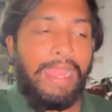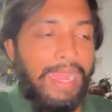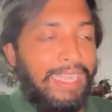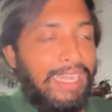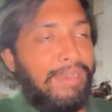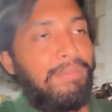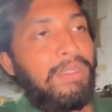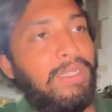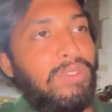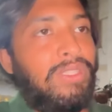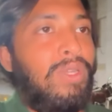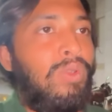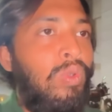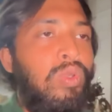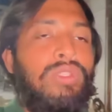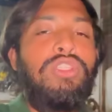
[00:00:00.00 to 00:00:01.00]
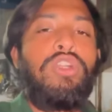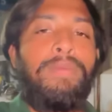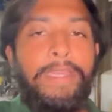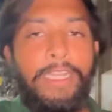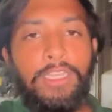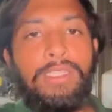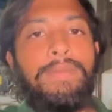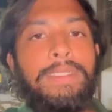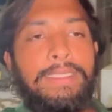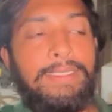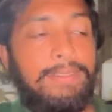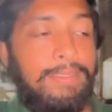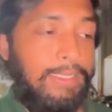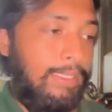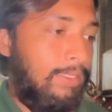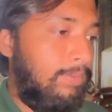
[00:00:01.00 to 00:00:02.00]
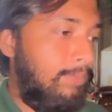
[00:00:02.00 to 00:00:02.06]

অ্যান্ড আমরা কোথাও ঘুরতেও বেরিয়ে যেতে পারতেছি না